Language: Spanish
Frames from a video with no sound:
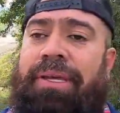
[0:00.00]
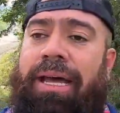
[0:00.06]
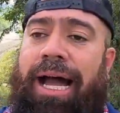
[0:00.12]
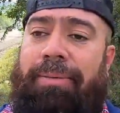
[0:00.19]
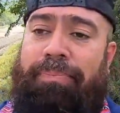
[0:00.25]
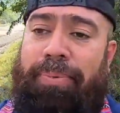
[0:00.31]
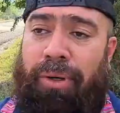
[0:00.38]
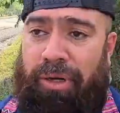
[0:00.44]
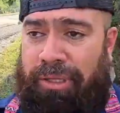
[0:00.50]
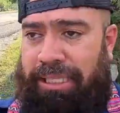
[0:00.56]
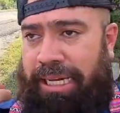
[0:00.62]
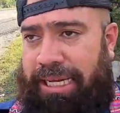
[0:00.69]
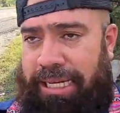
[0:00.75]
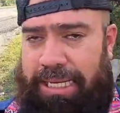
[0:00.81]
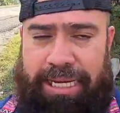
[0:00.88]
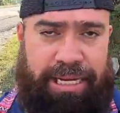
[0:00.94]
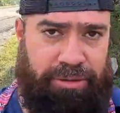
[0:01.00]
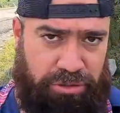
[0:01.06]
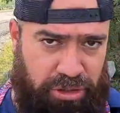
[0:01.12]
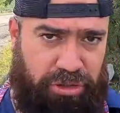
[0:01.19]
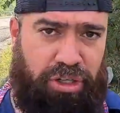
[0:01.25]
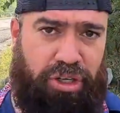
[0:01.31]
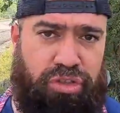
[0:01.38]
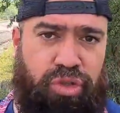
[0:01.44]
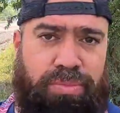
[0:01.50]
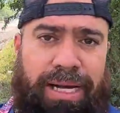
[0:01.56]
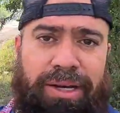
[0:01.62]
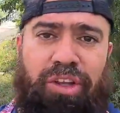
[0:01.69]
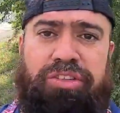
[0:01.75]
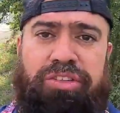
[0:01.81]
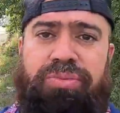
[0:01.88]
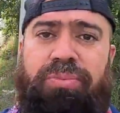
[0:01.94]
aporta a nosotros los
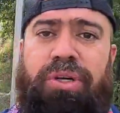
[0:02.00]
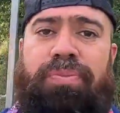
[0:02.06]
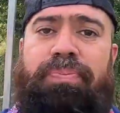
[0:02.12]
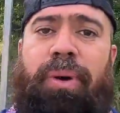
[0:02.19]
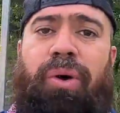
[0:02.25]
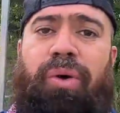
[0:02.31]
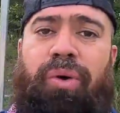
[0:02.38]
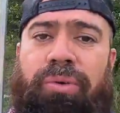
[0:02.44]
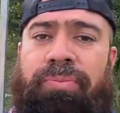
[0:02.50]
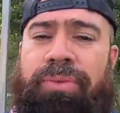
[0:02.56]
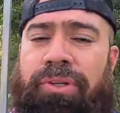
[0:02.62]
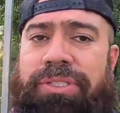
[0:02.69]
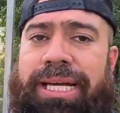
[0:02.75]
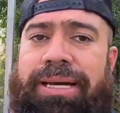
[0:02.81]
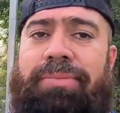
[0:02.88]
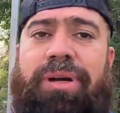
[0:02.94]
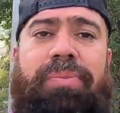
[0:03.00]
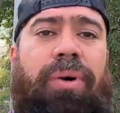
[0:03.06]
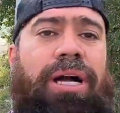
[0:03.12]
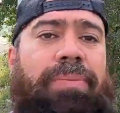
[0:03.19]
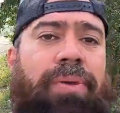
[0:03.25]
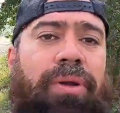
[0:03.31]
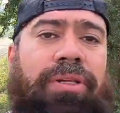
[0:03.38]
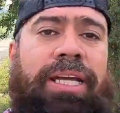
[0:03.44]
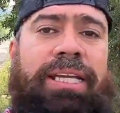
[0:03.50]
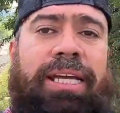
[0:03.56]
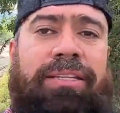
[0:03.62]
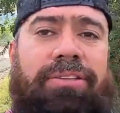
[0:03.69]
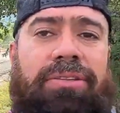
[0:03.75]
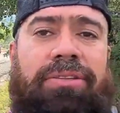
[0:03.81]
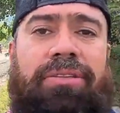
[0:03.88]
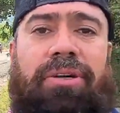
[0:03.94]
humanos muy poco, o sea, muy poca proteína.
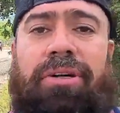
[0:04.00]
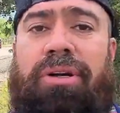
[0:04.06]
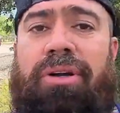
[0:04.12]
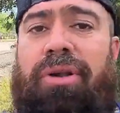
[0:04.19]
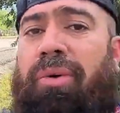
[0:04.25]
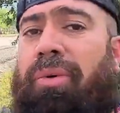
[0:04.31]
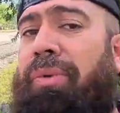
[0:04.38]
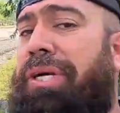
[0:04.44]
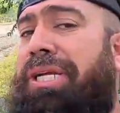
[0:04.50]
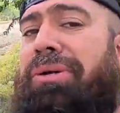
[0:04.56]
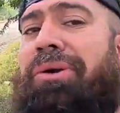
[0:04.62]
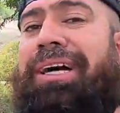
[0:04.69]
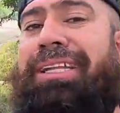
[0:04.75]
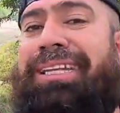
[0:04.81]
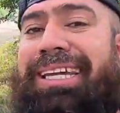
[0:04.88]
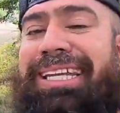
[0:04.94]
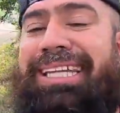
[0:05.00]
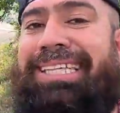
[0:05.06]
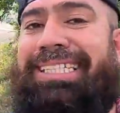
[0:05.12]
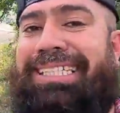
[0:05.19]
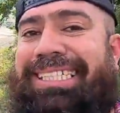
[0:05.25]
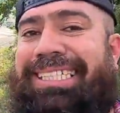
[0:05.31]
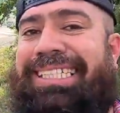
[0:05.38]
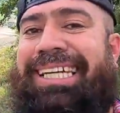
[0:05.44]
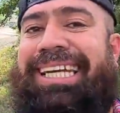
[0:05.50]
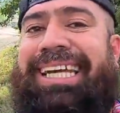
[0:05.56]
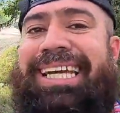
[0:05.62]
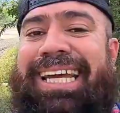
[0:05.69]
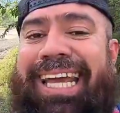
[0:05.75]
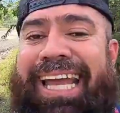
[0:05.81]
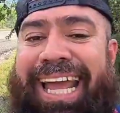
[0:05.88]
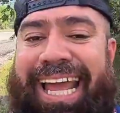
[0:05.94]
Solo lo único que tiene es
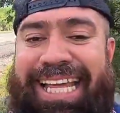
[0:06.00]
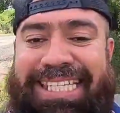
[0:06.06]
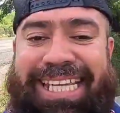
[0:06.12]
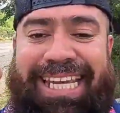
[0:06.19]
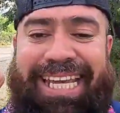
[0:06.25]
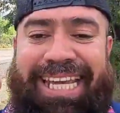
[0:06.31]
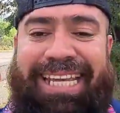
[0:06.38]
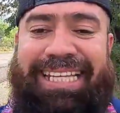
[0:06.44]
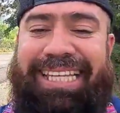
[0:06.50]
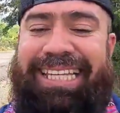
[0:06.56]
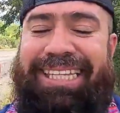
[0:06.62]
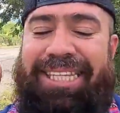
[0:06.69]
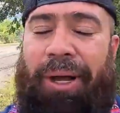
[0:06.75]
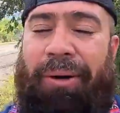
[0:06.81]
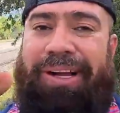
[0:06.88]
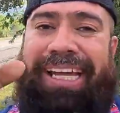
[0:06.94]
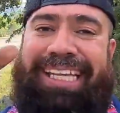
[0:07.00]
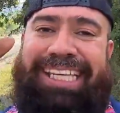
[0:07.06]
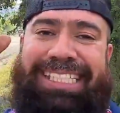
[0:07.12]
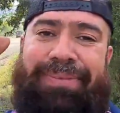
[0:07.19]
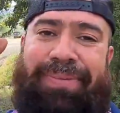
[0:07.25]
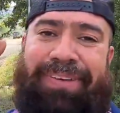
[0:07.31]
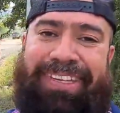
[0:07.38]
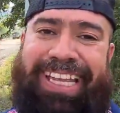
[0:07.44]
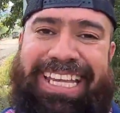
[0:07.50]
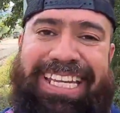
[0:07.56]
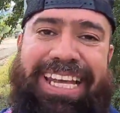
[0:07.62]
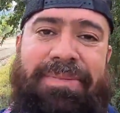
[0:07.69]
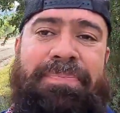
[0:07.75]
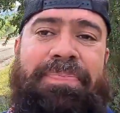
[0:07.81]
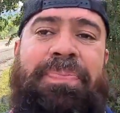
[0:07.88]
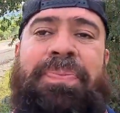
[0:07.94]
ese toque de esa
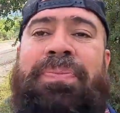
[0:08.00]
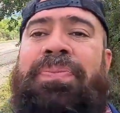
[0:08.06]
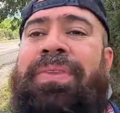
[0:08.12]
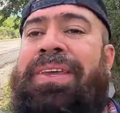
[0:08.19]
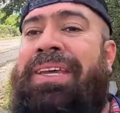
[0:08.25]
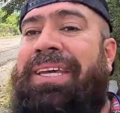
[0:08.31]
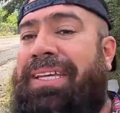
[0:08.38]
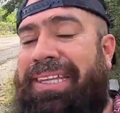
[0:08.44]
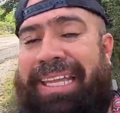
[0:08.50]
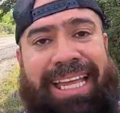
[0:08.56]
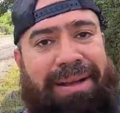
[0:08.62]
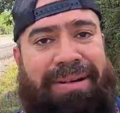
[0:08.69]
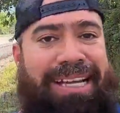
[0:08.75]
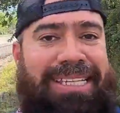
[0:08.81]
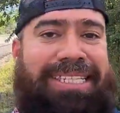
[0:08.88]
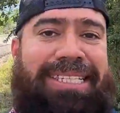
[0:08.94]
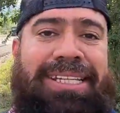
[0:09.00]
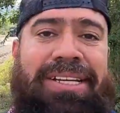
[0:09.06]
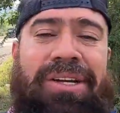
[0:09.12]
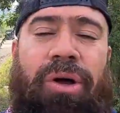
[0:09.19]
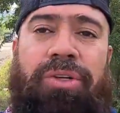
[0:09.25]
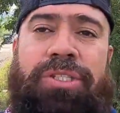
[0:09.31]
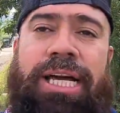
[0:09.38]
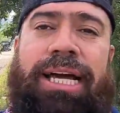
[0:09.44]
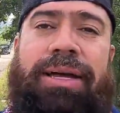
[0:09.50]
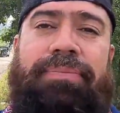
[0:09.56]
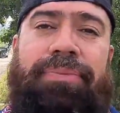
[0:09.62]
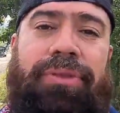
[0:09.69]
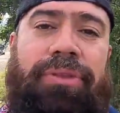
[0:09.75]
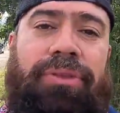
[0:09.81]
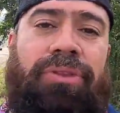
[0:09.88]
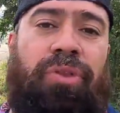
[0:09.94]
proteína. Nada más, o sea,
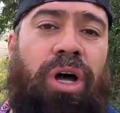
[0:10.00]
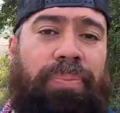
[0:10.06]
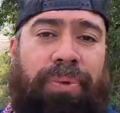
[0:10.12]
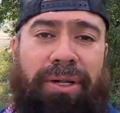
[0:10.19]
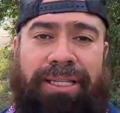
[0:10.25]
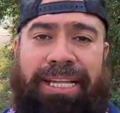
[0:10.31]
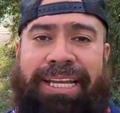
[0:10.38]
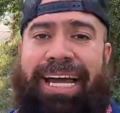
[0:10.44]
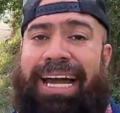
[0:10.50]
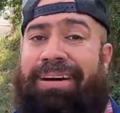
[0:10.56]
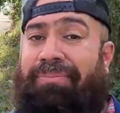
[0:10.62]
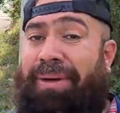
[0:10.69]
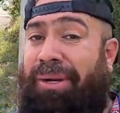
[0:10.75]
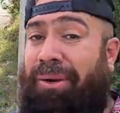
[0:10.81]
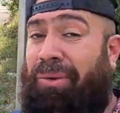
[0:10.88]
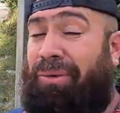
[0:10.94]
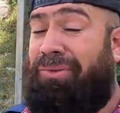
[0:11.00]
no aporta nada, pero